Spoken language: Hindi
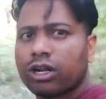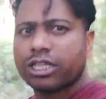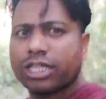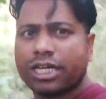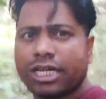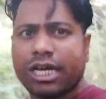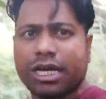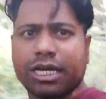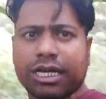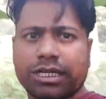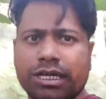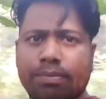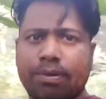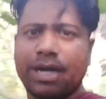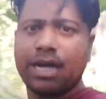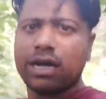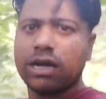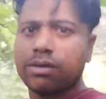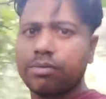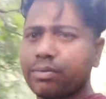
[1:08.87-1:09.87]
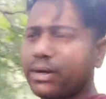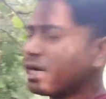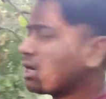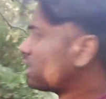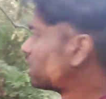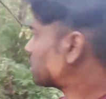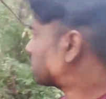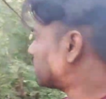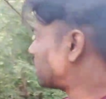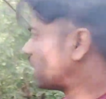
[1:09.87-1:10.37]
और देखिए कैसा
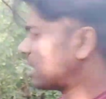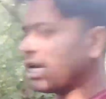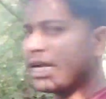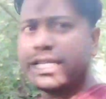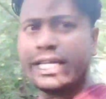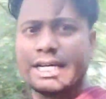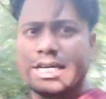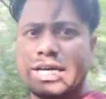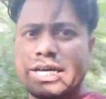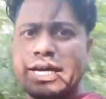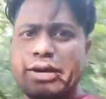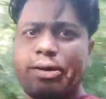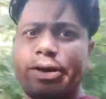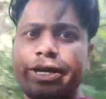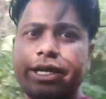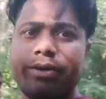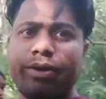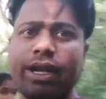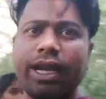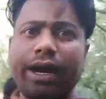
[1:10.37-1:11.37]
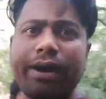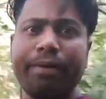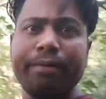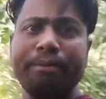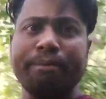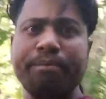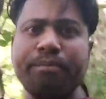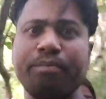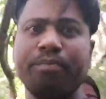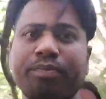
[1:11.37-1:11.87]
भयंकर जंगल है देखिए ये वाला
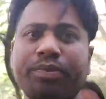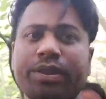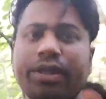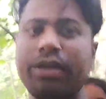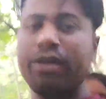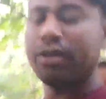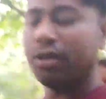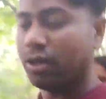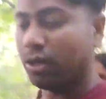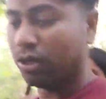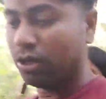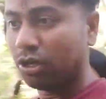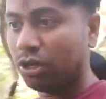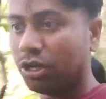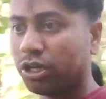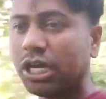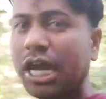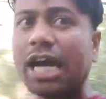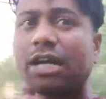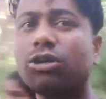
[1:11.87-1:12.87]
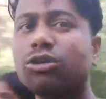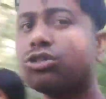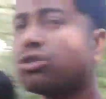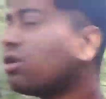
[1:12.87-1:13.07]
क्या है